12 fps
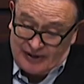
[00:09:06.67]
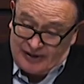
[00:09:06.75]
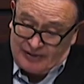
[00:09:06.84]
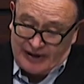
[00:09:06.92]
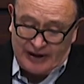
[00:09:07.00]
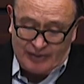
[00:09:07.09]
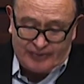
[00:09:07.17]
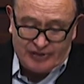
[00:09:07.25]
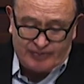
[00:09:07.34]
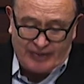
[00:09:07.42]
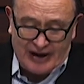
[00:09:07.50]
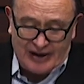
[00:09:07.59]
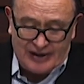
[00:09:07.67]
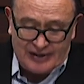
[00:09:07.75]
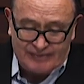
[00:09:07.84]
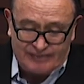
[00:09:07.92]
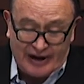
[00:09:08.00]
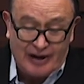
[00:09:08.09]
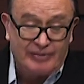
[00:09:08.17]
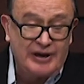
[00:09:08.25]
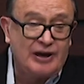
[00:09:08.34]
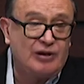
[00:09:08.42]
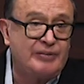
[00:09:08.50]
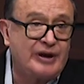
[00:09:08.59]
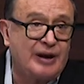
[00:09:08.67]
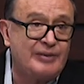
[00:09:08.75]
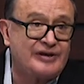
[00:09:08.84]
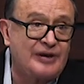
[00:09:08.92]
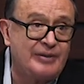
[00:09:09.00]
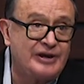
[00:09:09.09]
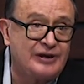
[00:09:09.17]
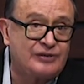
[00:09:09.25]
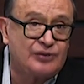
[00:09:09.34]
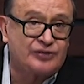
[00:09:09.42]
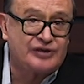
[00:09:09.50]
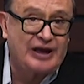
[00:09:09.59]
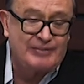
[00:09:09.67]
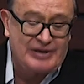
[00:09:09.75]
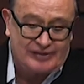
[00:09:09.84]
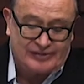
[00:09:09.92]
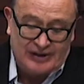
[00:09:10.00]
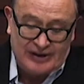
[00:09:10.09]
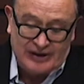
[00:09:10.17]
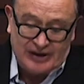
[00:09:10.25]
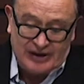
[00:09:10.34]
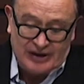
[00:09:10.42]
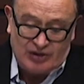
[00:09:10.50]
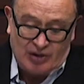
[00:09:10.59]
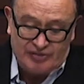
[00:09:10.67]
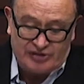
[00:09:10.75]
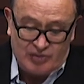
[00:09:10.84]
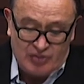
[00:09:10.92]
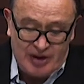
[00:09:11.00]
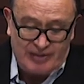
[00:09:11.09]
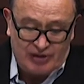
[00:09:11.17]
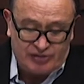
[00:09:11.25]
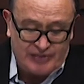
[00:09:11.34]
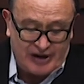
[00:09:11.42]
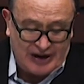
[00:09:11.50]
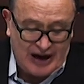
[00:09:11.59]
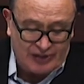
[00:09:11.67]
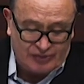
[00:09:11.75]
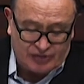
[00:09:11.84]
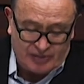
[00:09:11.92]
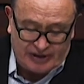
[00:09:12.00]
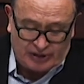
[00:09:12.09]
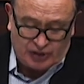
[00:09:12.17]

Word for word: Bueno, pues para, mí el hombre que más sabe de estos temas y cómo se mueven los mercados sobre